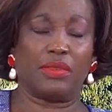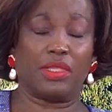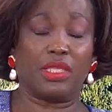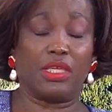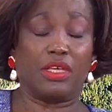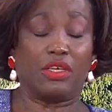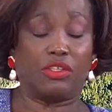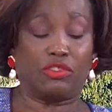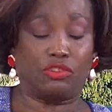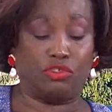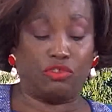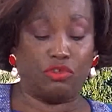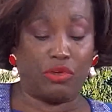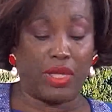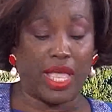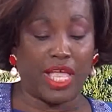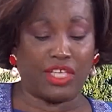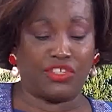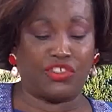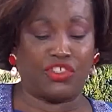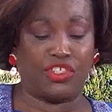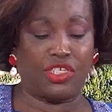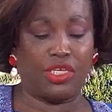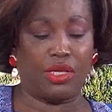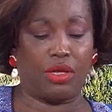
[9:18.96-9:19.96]
Dieu
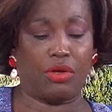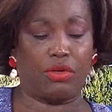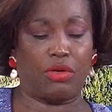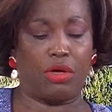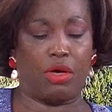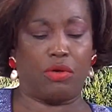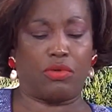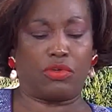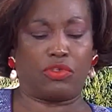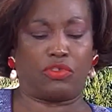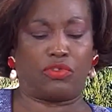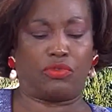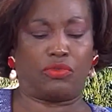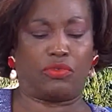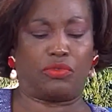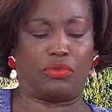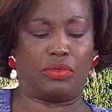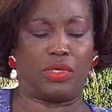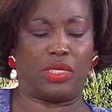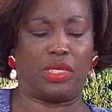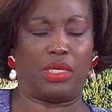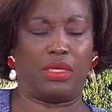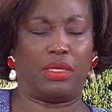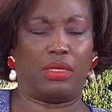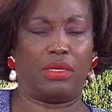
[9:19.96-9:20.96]
agit encore
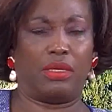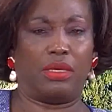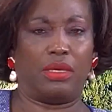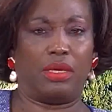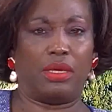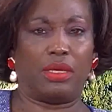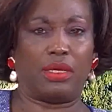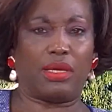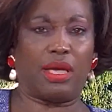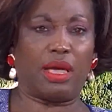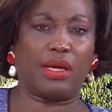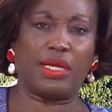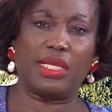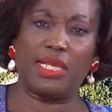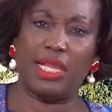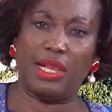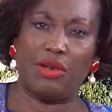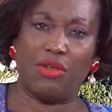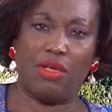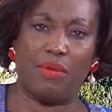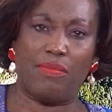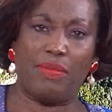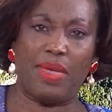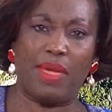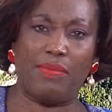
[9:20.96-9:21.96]
aujourd'hui, car il est
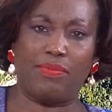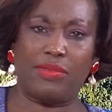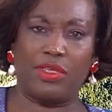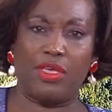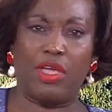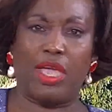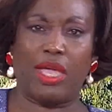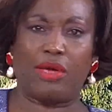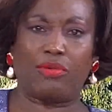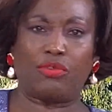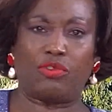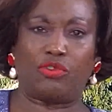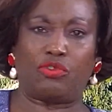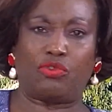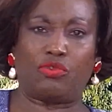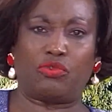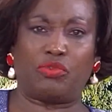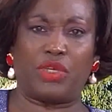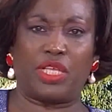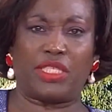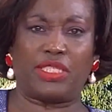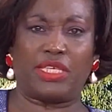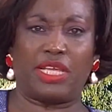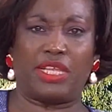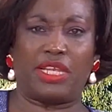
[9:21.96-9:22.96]
le même hier, aujourd'hui,
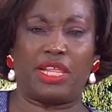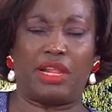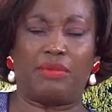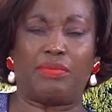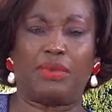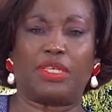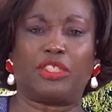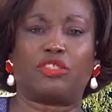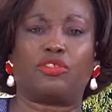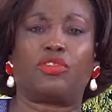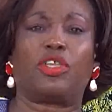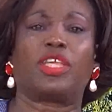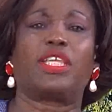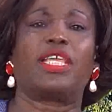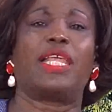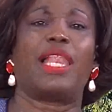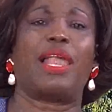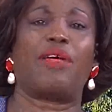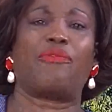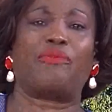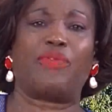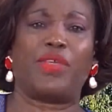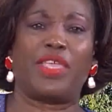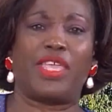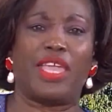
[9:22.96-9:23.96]
éternellement. Ce qu'il a
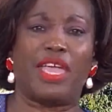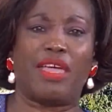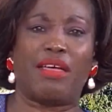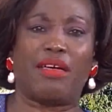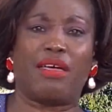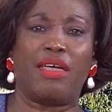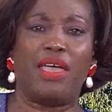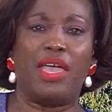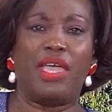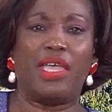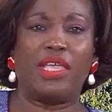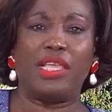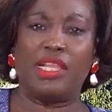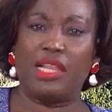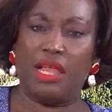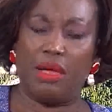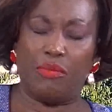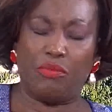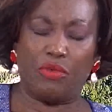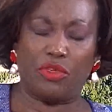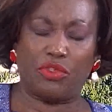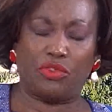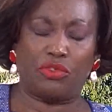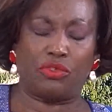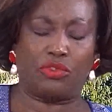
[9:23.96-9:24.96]
fait hier, il est en
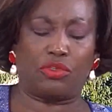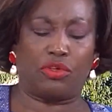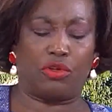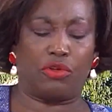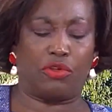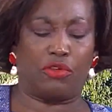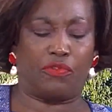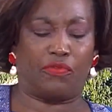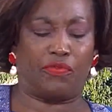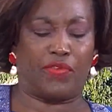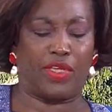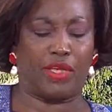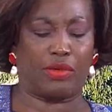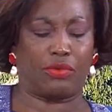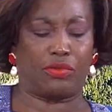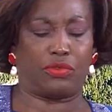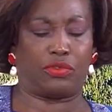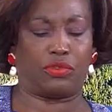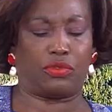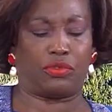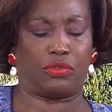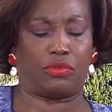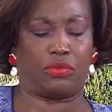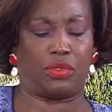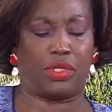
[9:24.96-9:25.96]
mesure de le faire
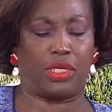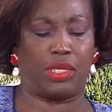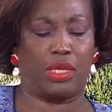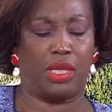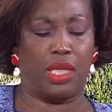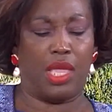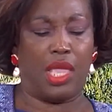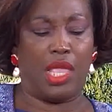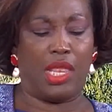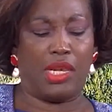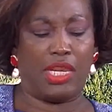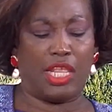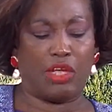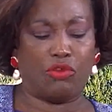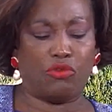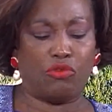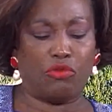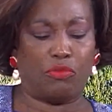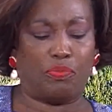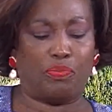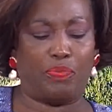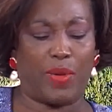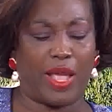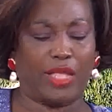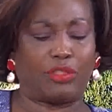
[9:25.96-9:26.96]
aujourd'hui.
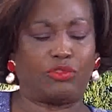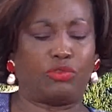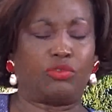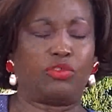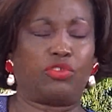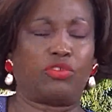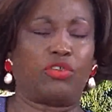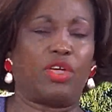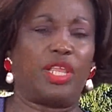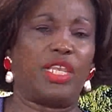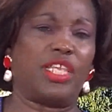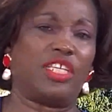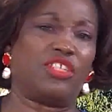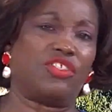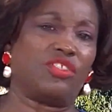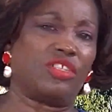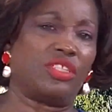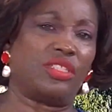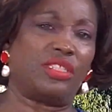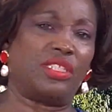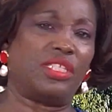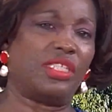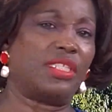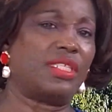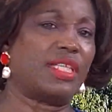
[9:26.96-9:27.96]
N'écoute pas tout ce que les gens
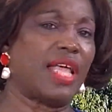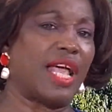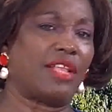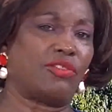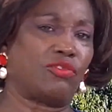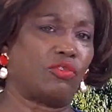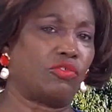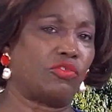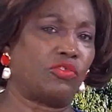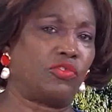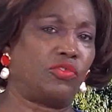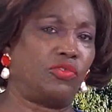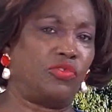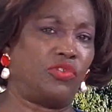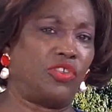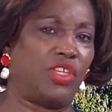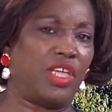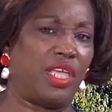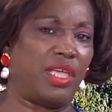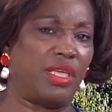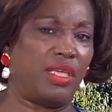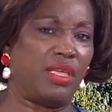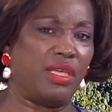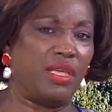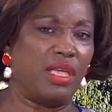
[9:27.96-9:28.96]
disent à ton
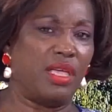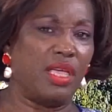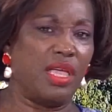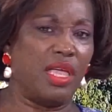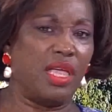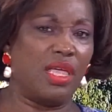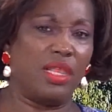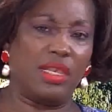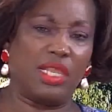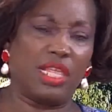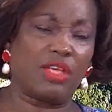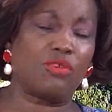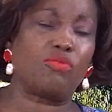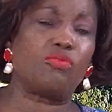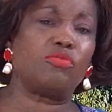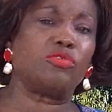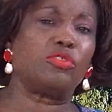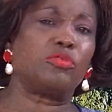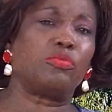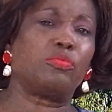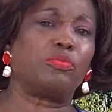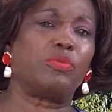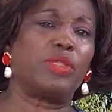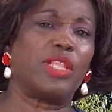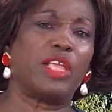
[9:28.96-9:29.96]
sujet.
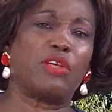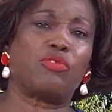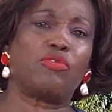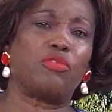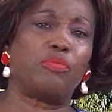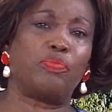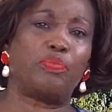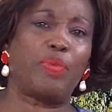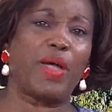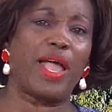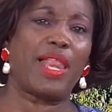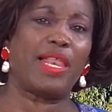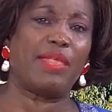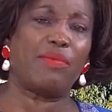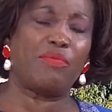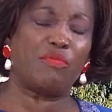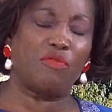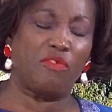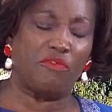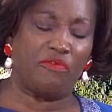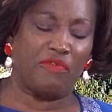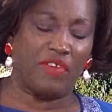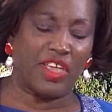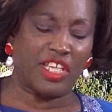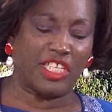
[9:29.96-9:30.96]
N'écoute pas les
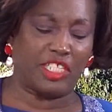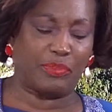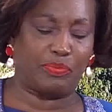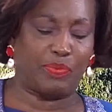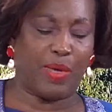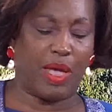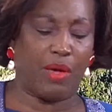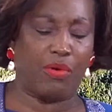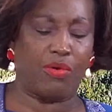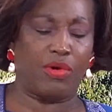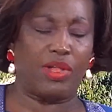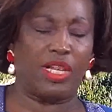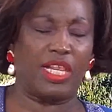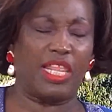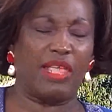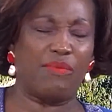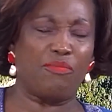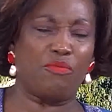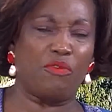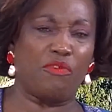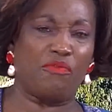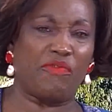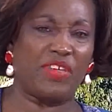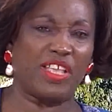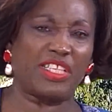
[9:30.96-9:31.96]
mauvaises paroles, les
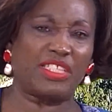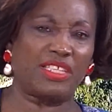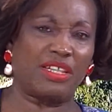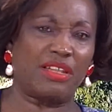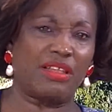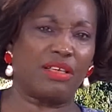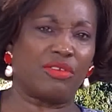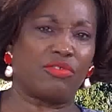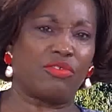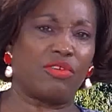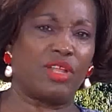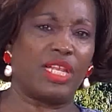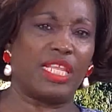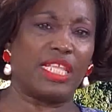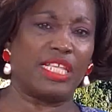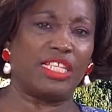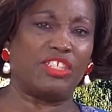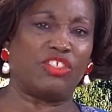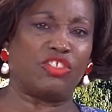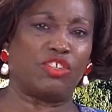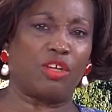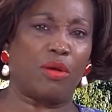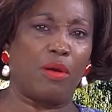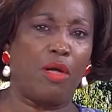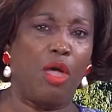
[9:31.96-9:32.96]
mauvaises langues que les
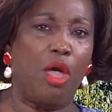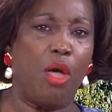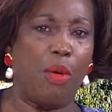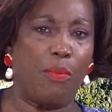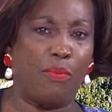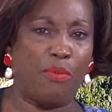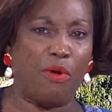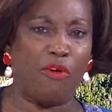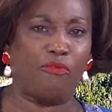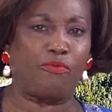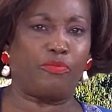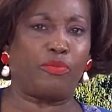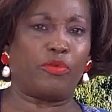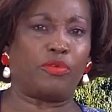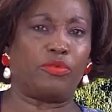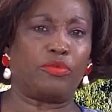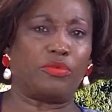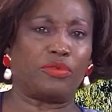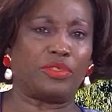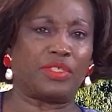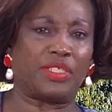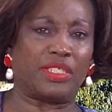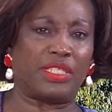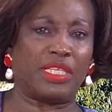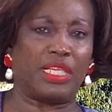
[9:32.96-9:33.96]
gens peuvent
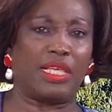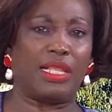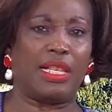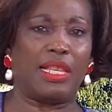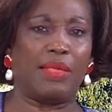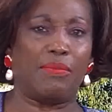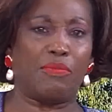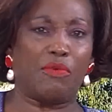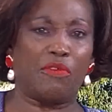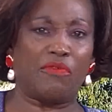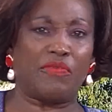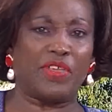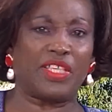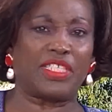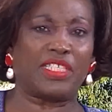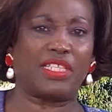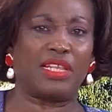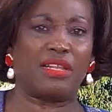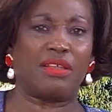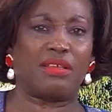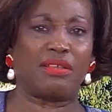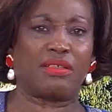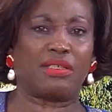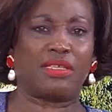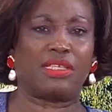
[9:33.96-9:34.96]
prononcer, les mauvaises
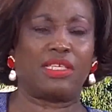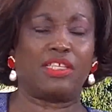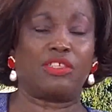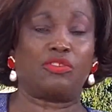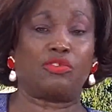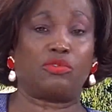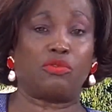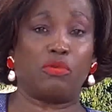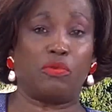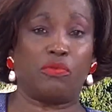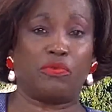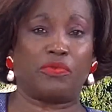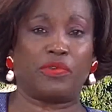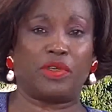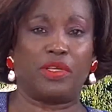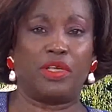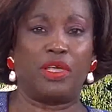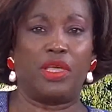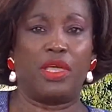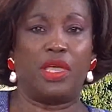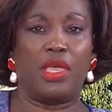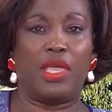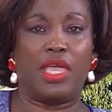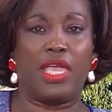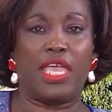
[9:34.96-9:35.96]
langues qui s'ouvrent
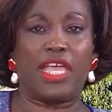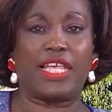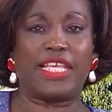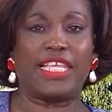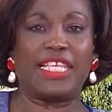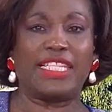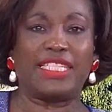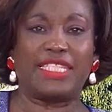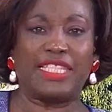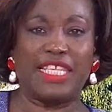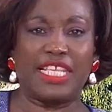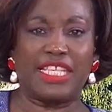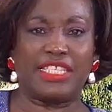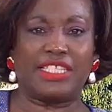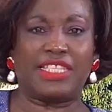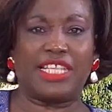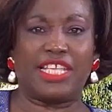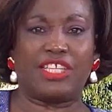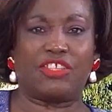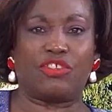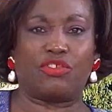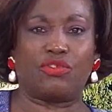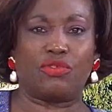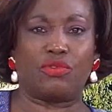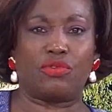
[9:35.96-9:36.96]
et qui disent des
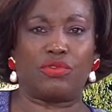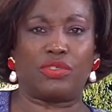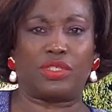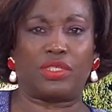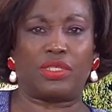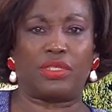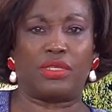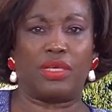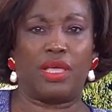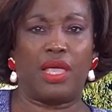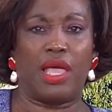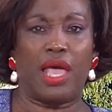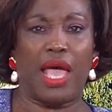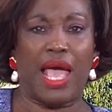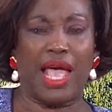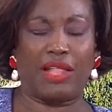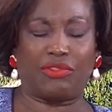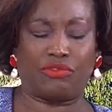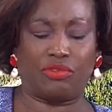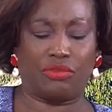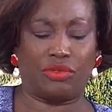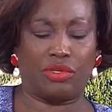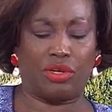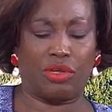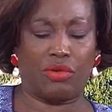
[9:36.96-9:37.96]
choses à
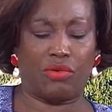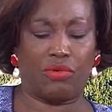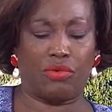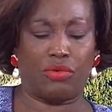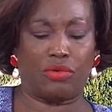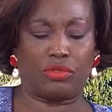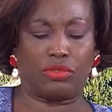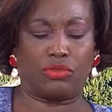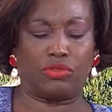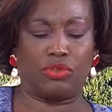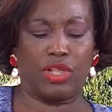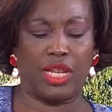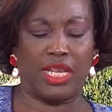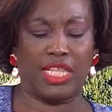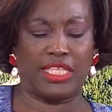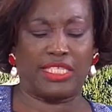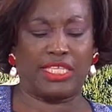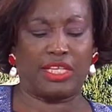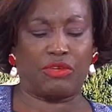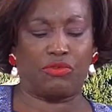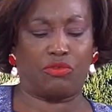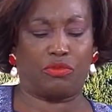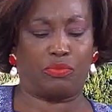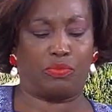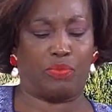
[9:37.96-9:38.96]
ton encontre. Ne les
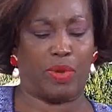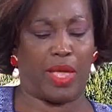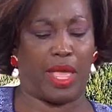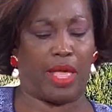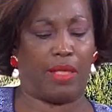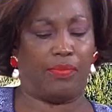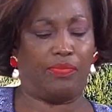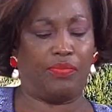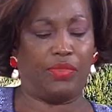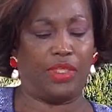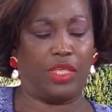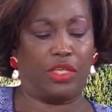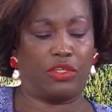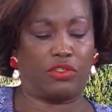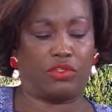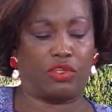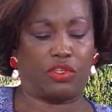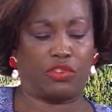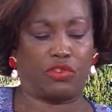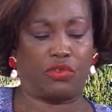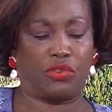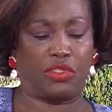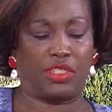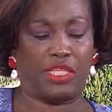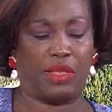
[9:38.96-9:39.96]
écoute pas. Ce
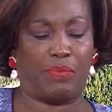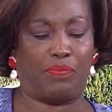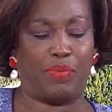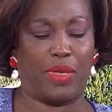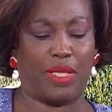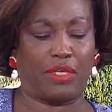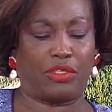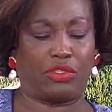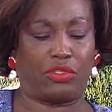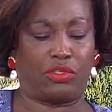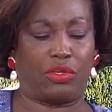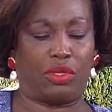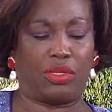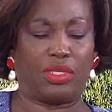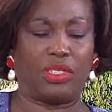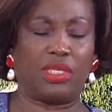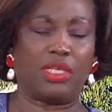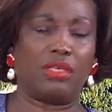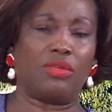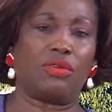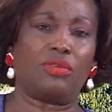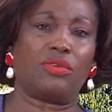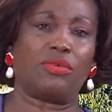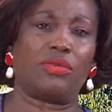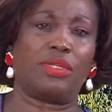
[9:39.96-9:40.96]
sont ces personnes
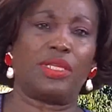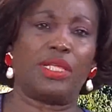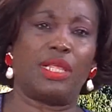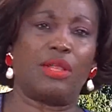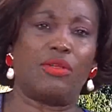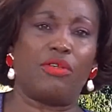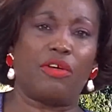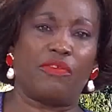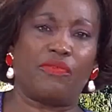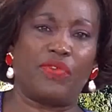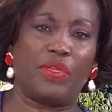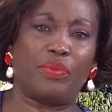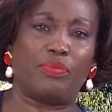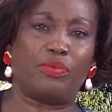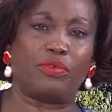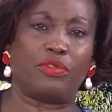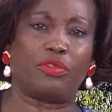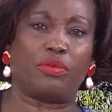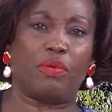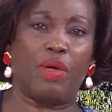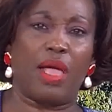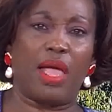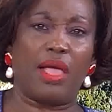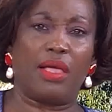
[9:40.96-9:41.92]
qui ont donné leur vie pour toi.